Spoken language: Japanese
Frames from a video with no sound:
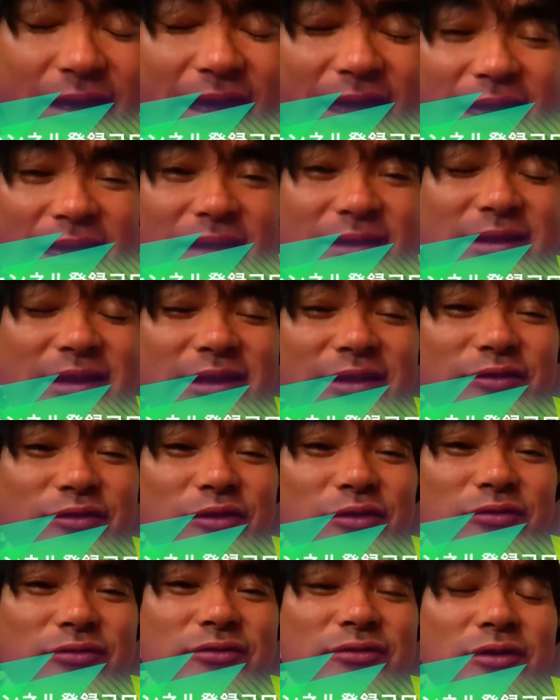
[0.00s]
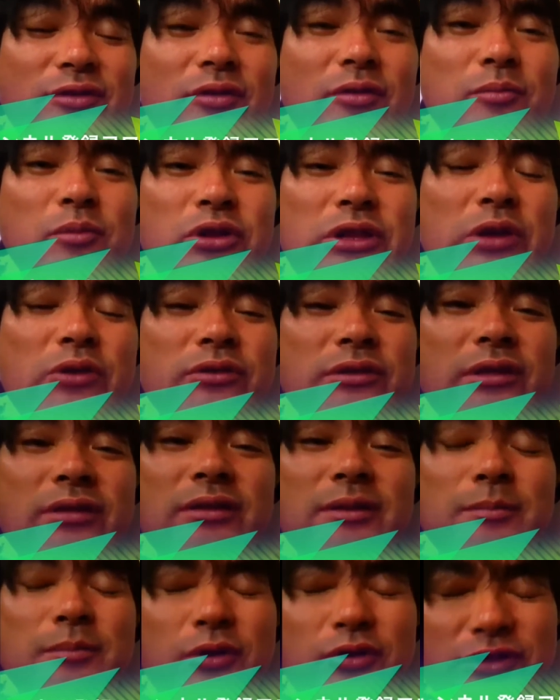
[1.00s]
えー、チャンネル登録のボタンをです
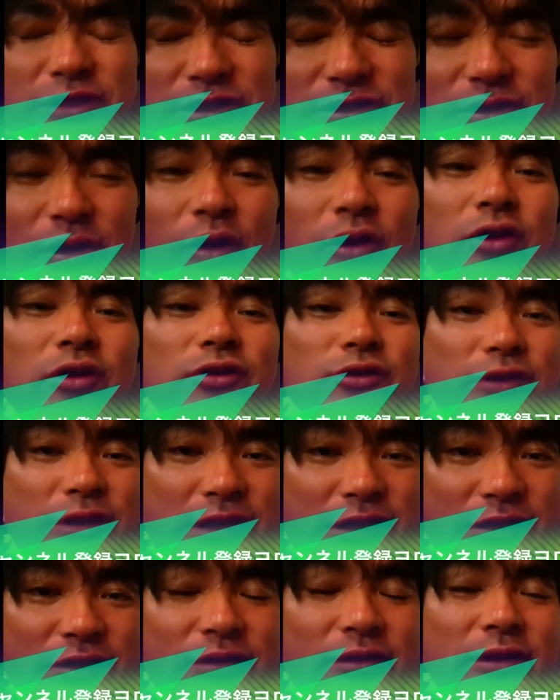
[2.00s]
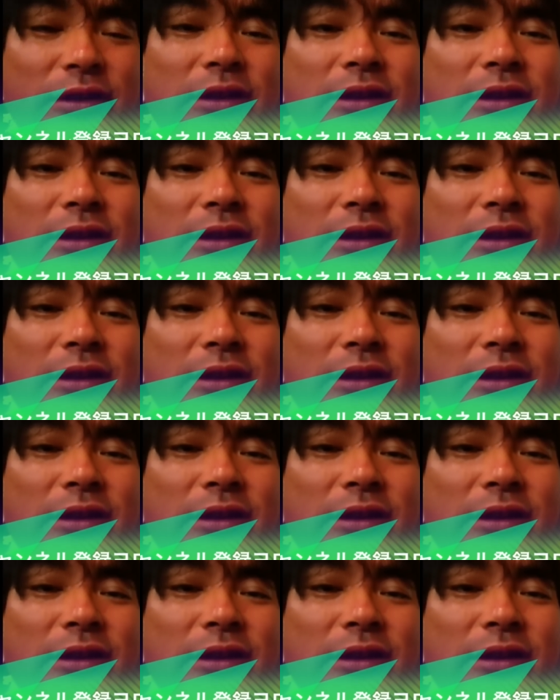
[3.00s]
ね、ポチッとクリック、